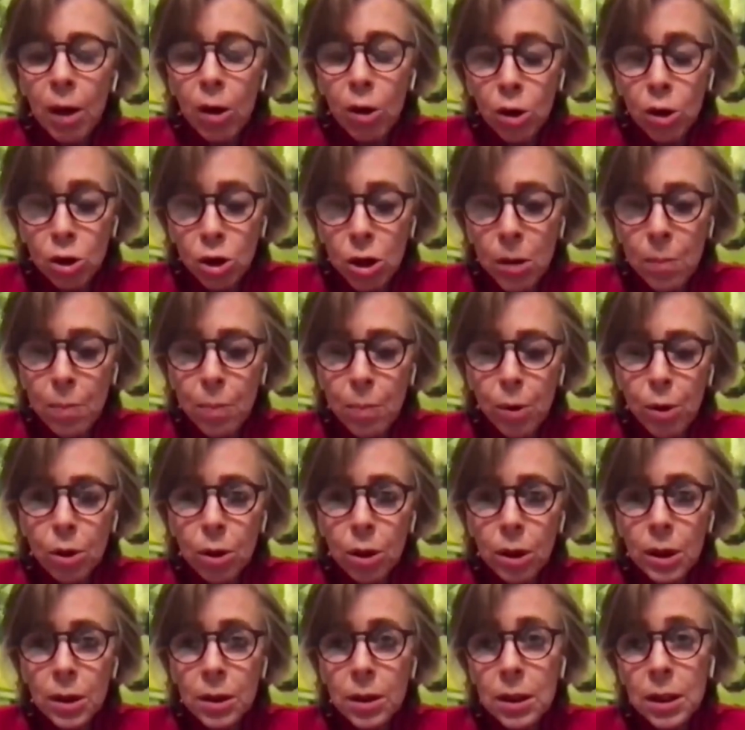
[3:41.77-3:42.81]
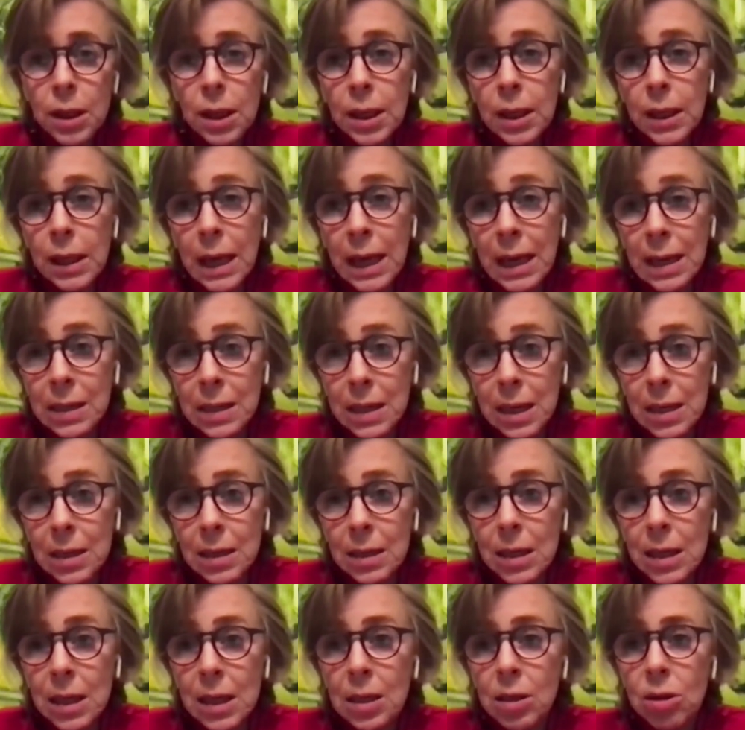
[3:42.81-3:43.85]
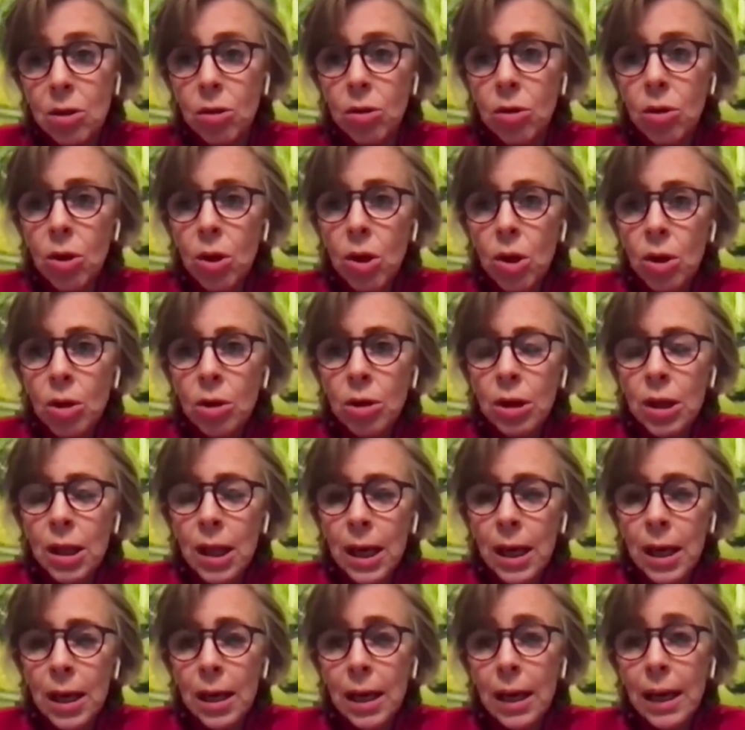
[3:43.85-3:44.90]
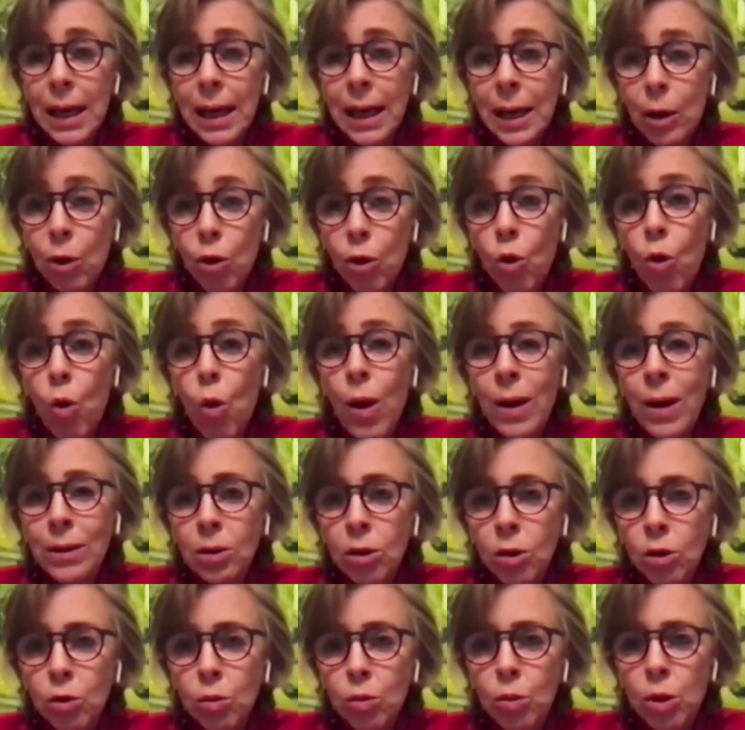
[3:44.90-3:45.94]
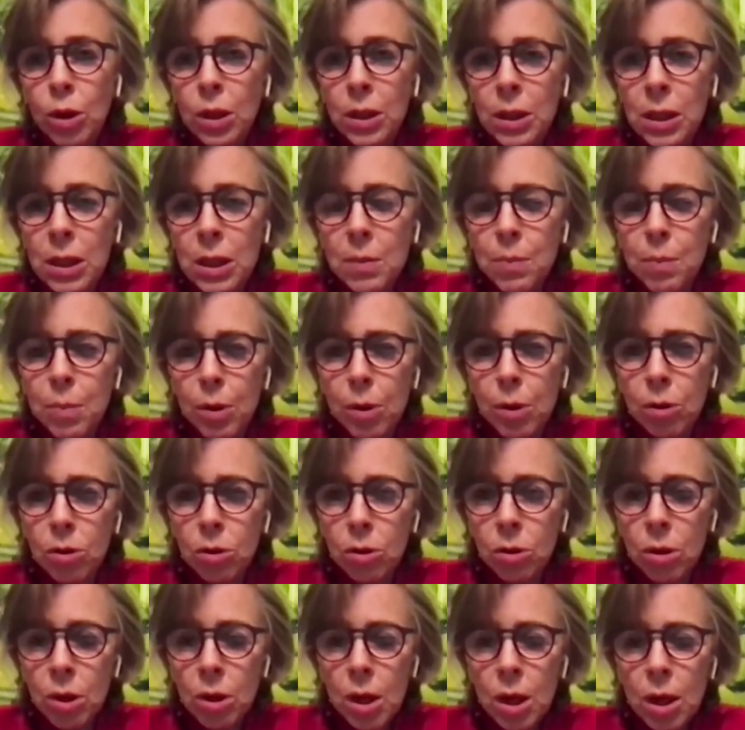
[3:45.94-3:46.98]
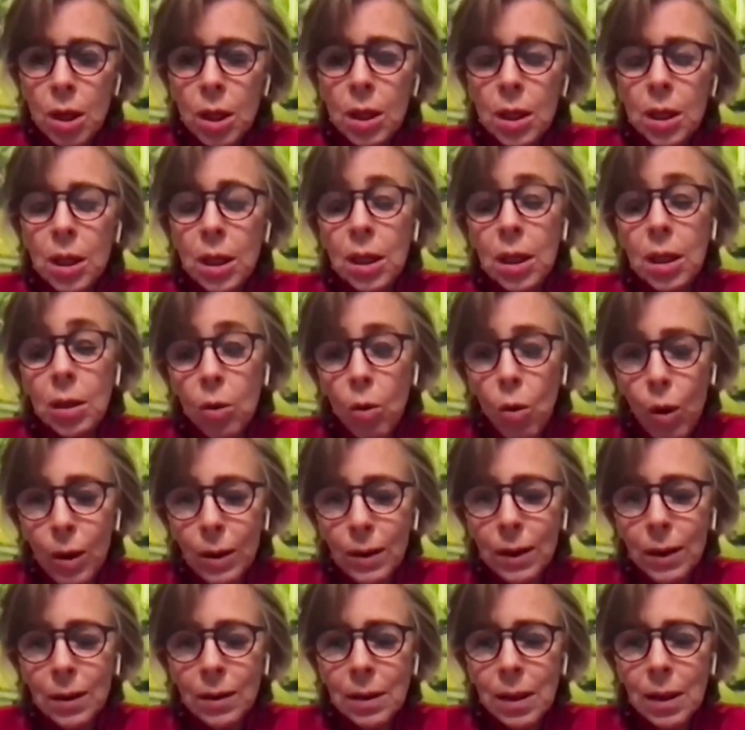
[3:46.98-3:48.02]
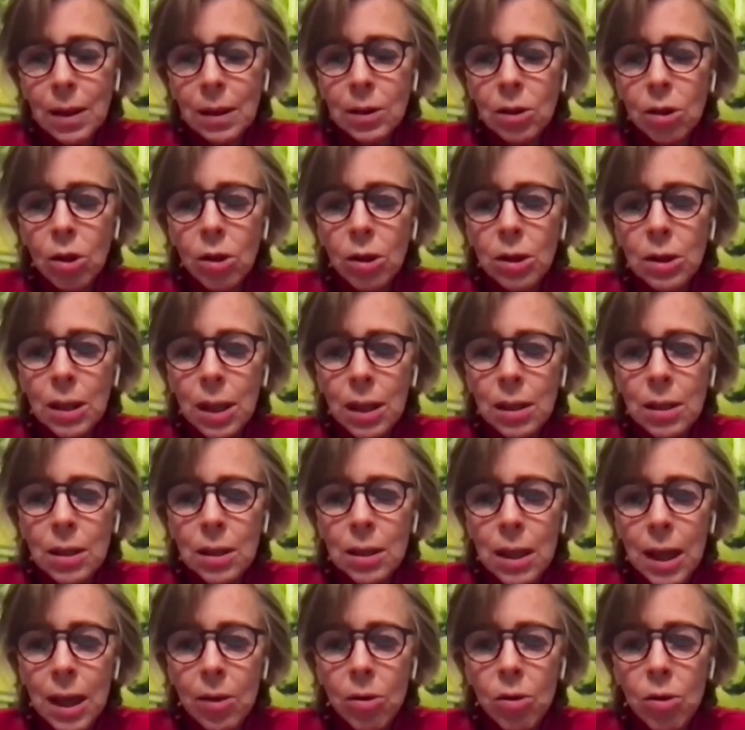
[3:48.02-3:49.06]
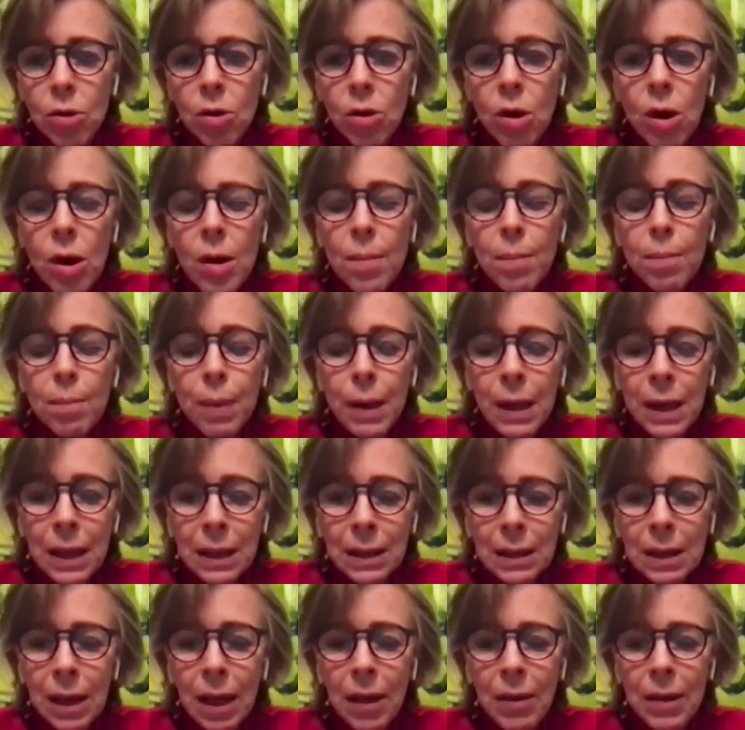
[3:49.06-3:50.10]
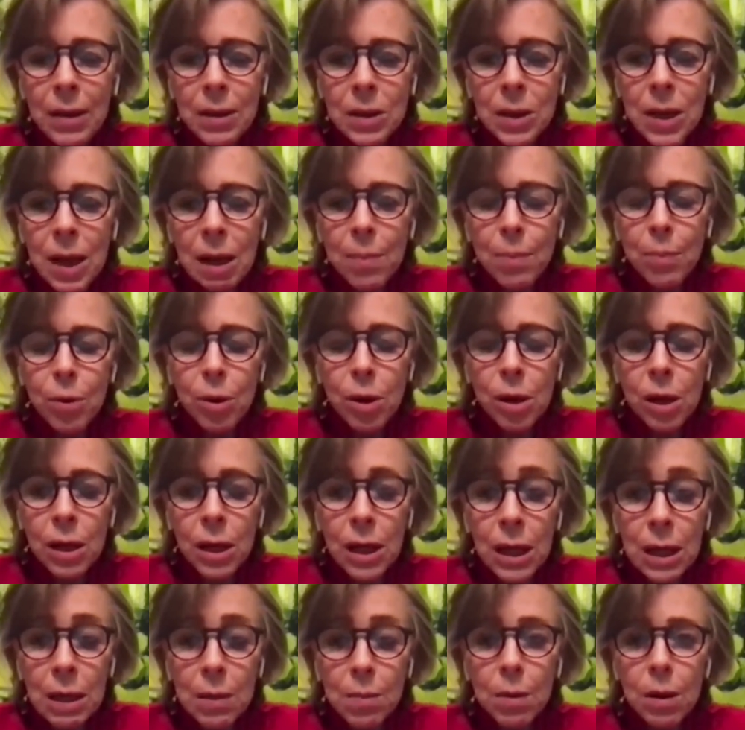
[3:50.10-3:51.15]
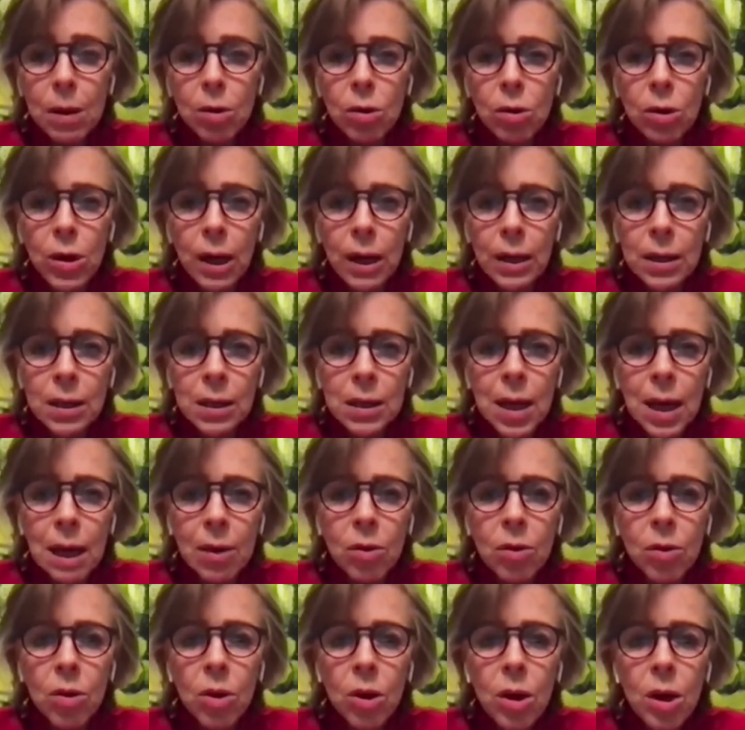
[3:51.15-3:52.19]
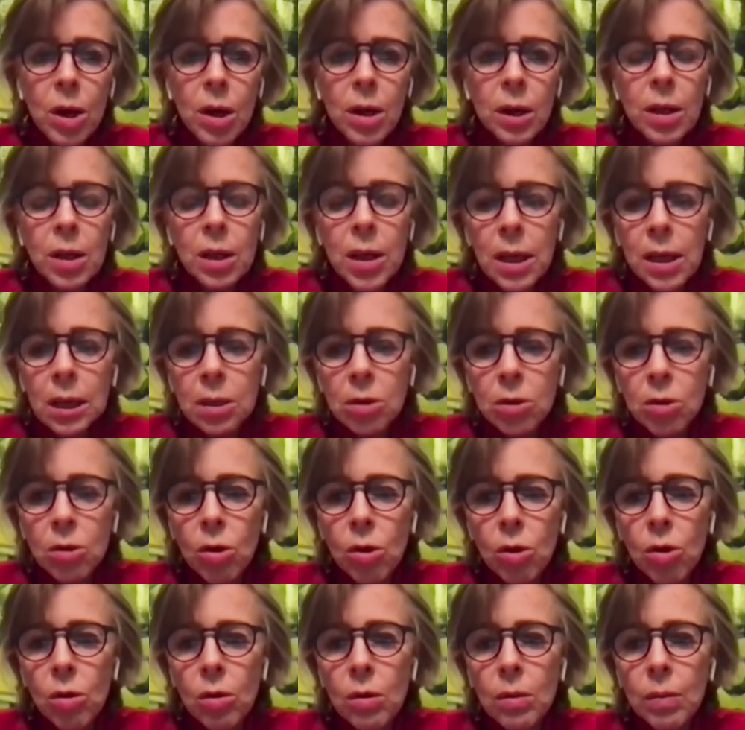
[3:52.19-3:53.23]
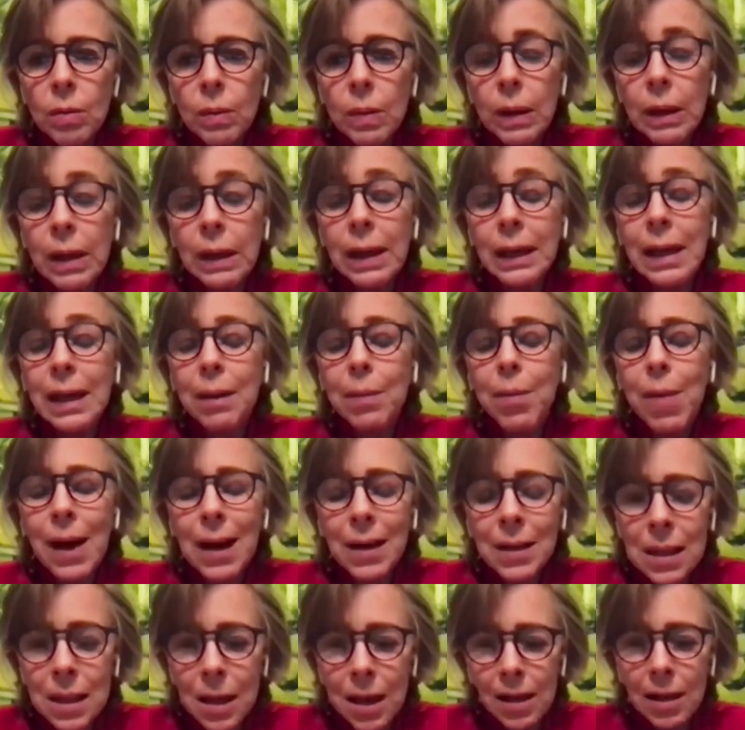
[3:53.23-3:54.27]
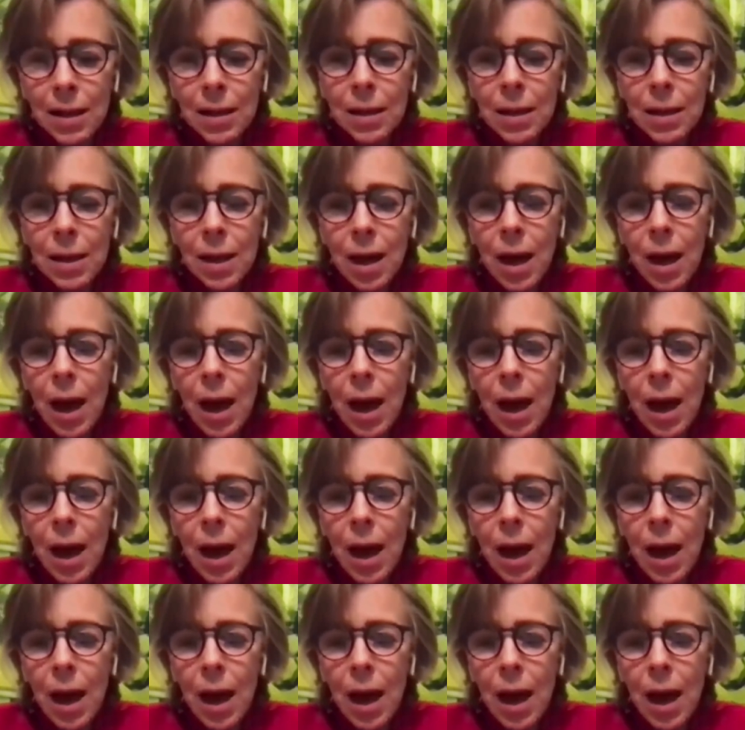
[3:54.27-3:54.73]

los reportes en el sentido de cuántos municipios y cuántas elecciones han estado penetradas ya por el crimen organizado y esto rebasa